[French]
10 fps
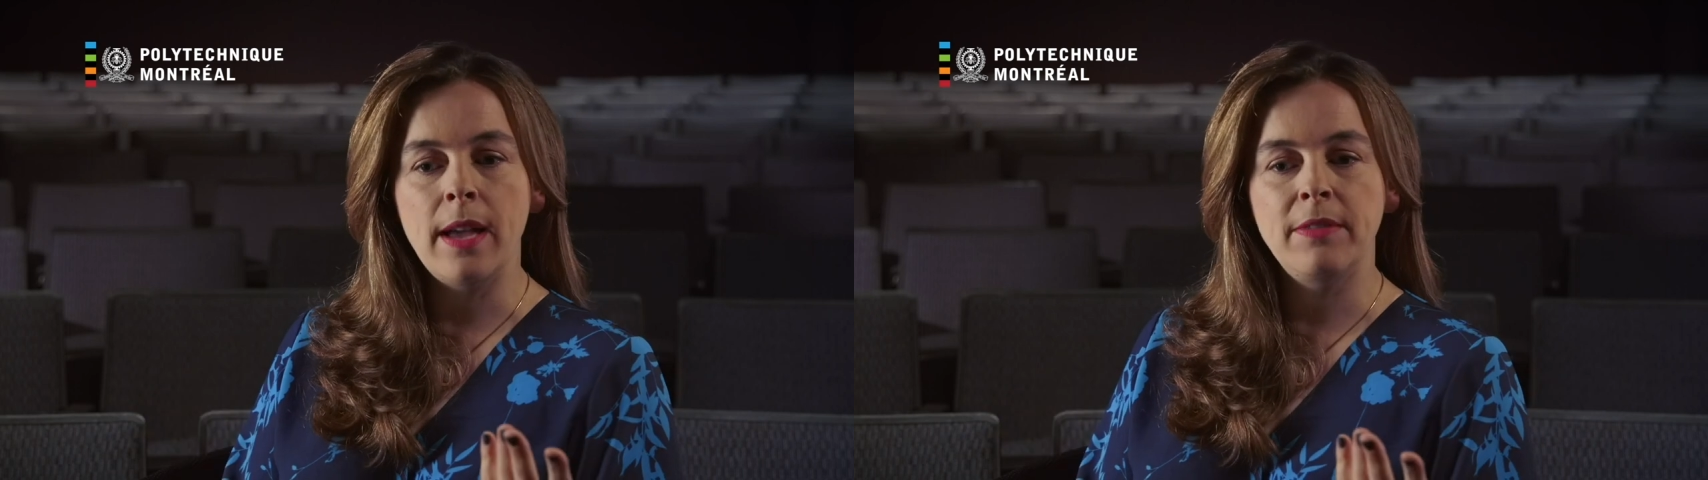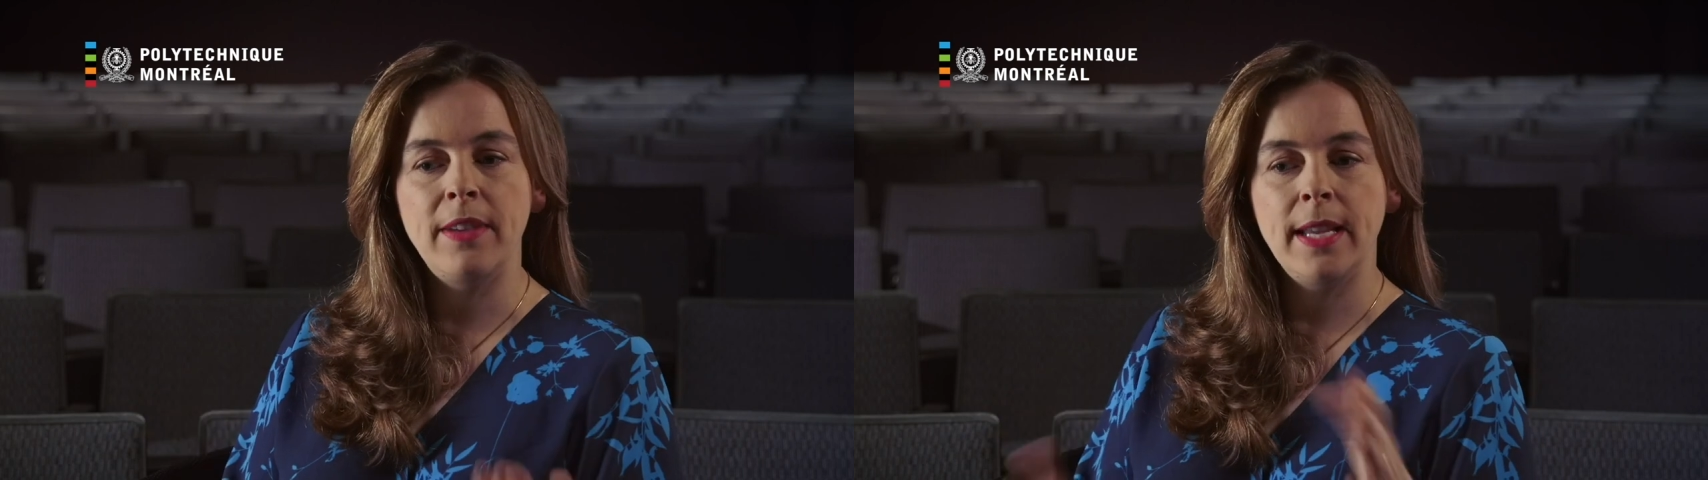
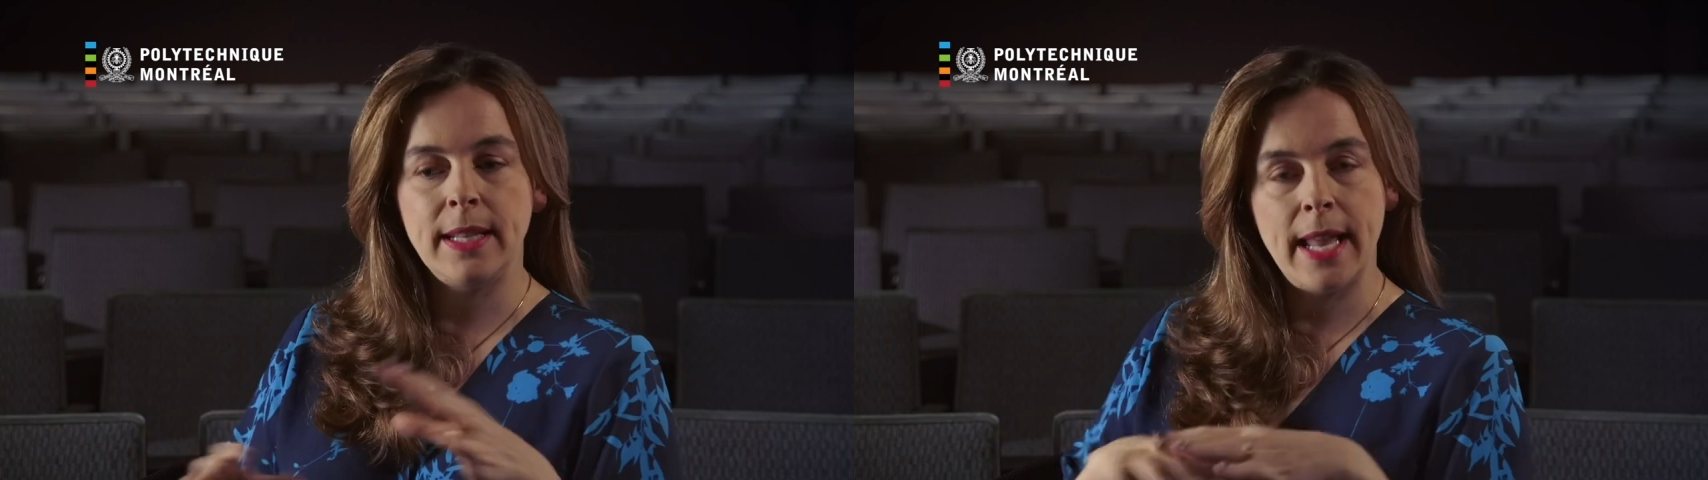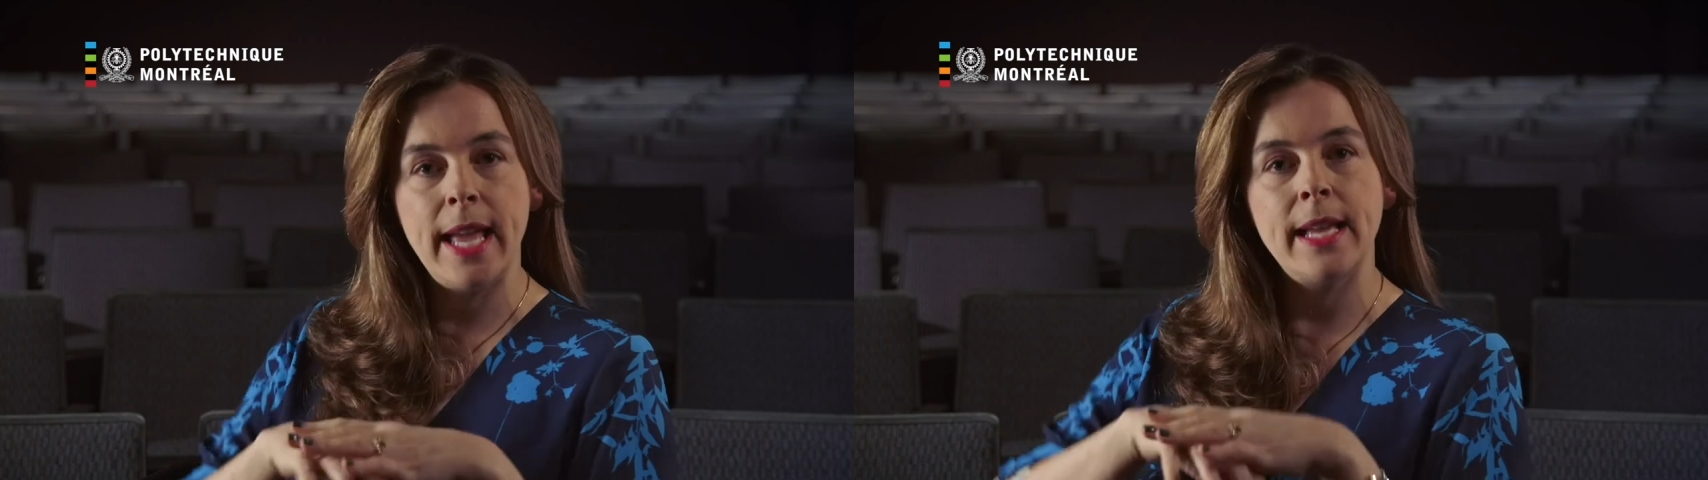
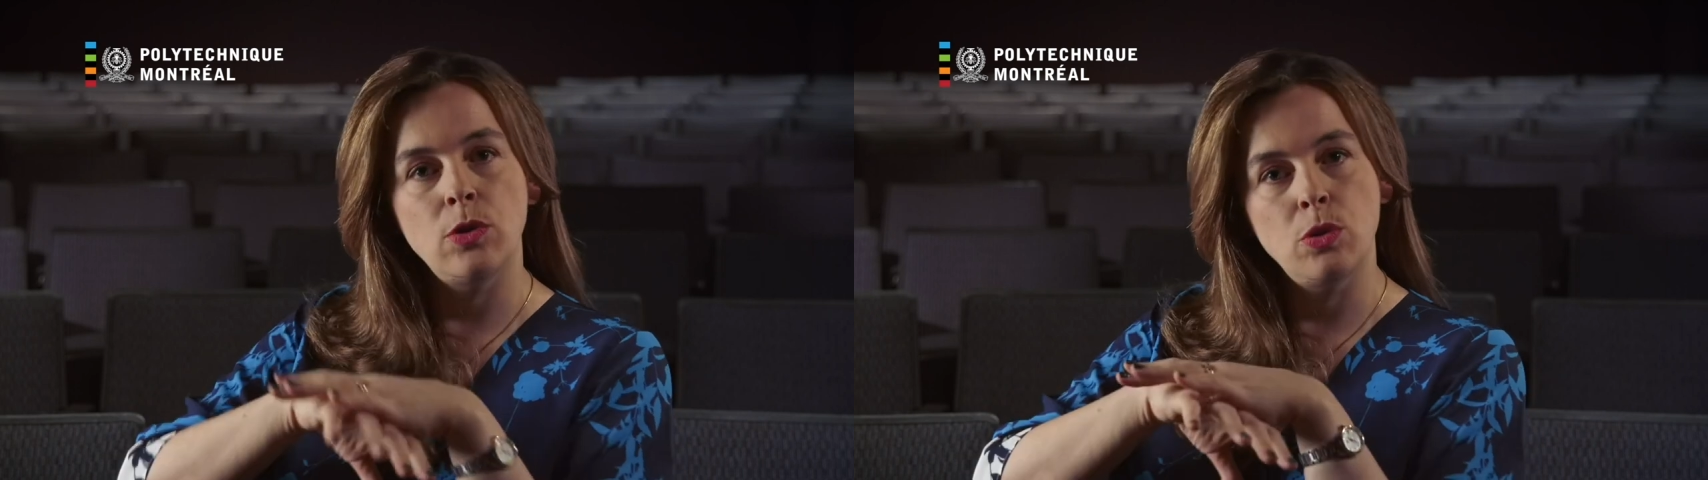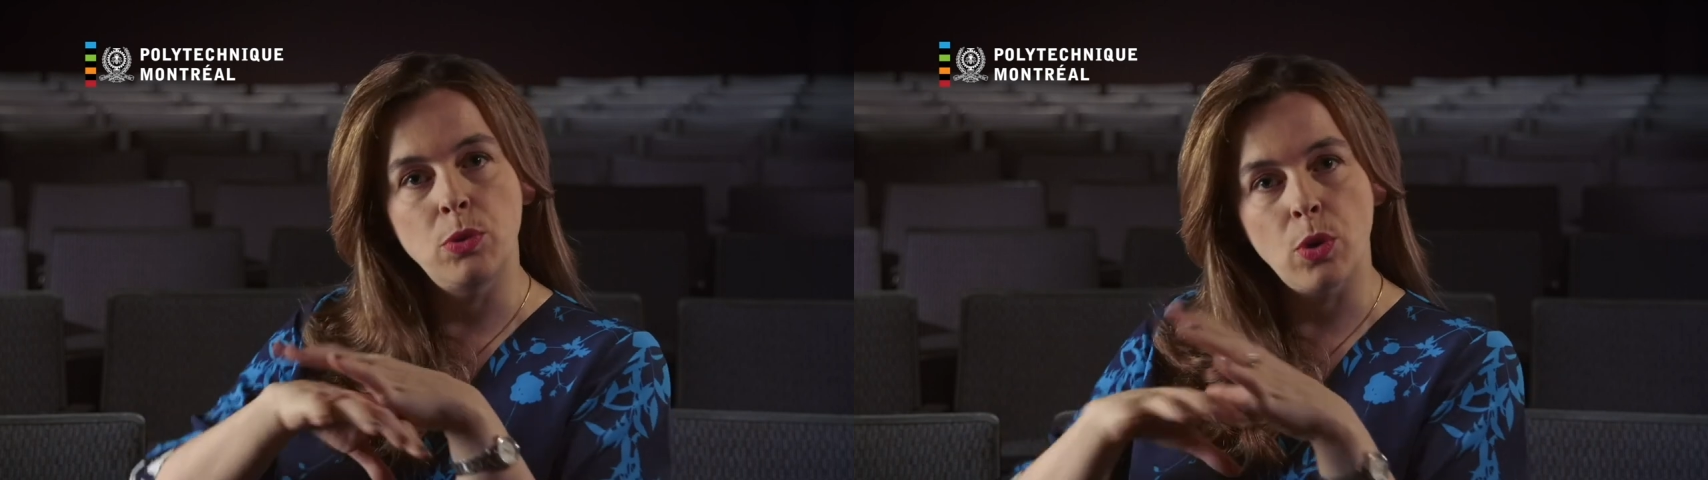avec
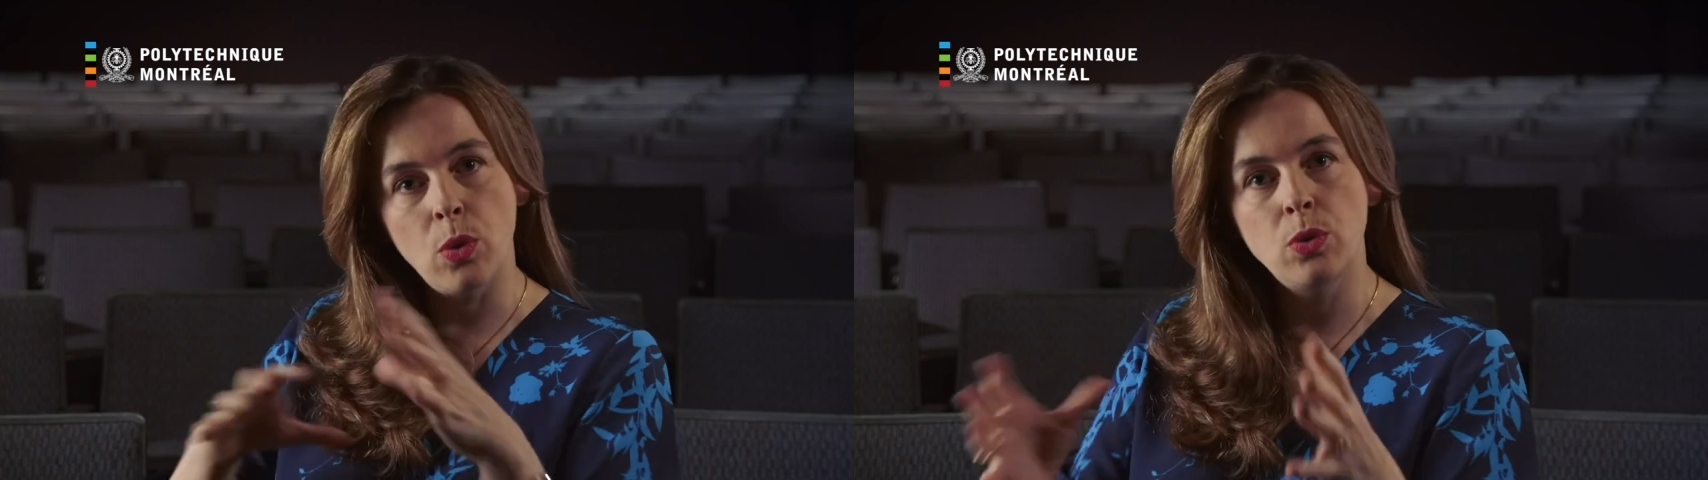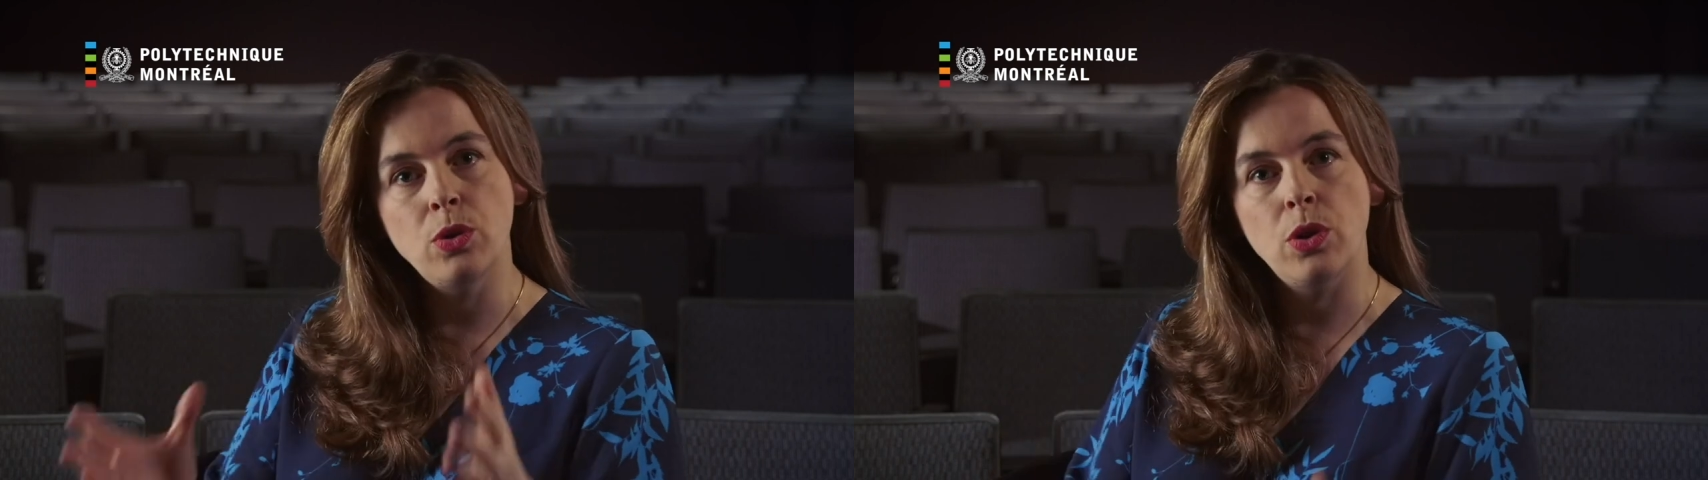l'aide du
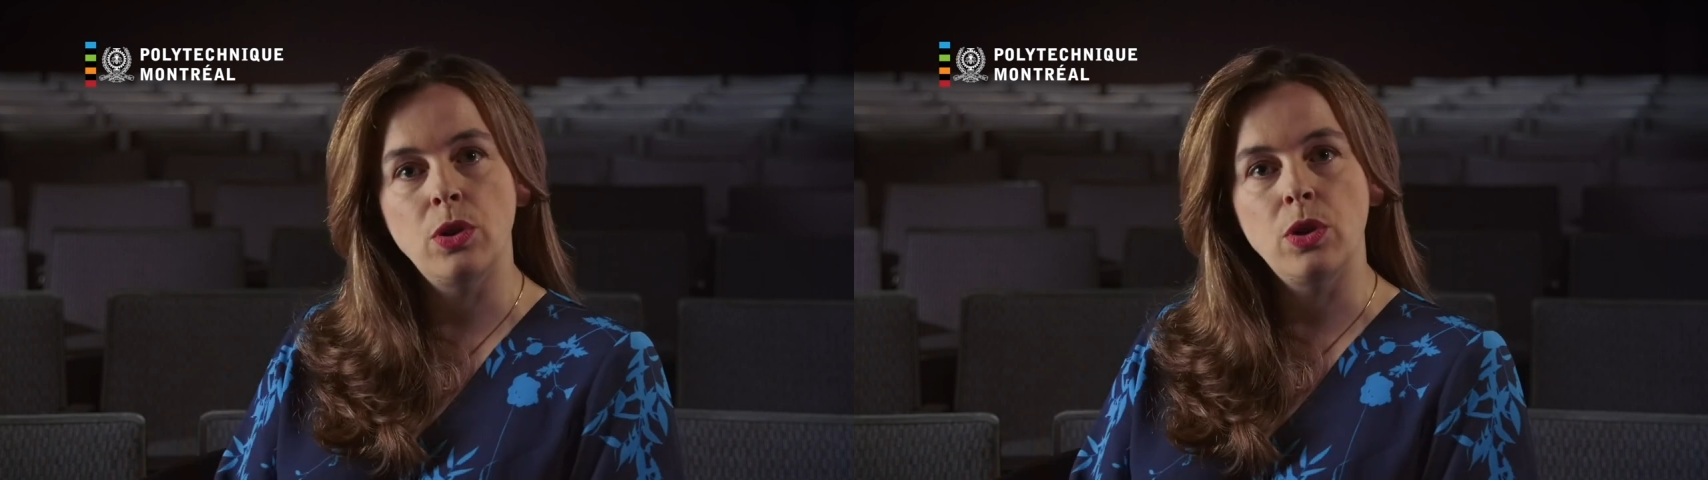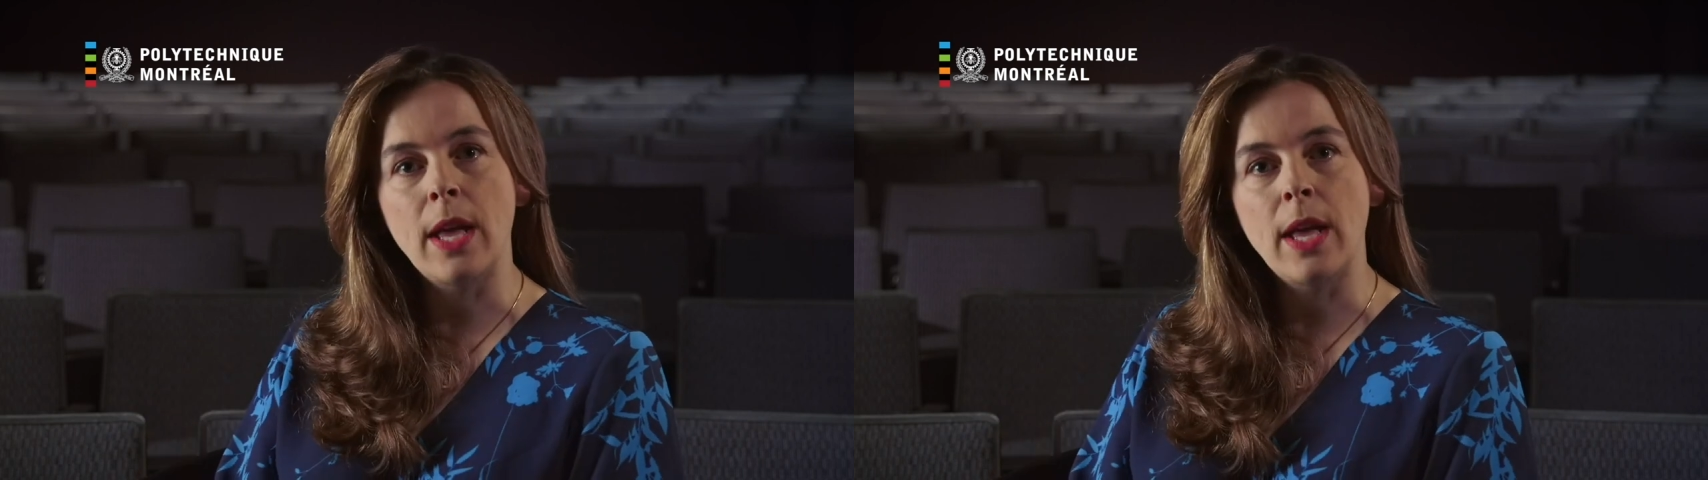Bureau de,